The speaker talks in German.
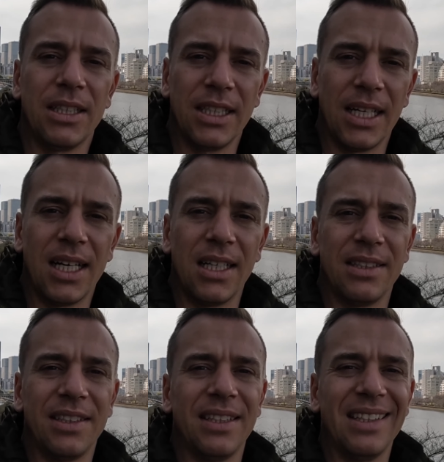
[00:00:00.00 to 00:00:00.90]
ja,
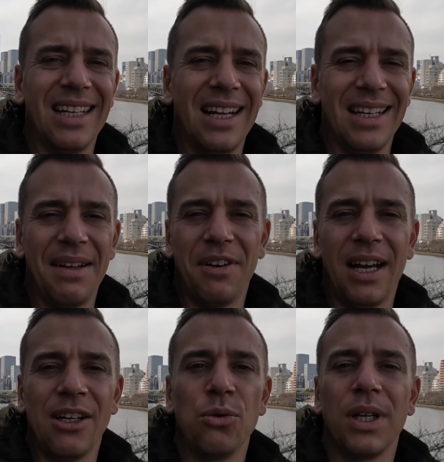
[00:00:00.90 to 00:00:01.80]
es ist die, äh, einfach
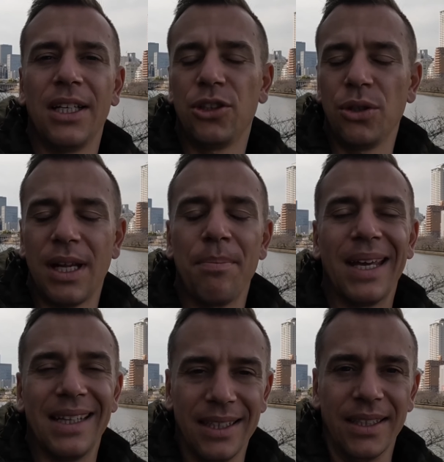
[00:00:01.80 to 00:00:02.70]
ein gut, ein schönes
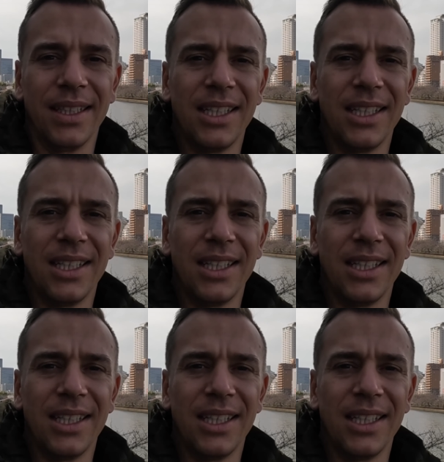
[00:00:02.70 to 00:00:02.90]
Ambiente.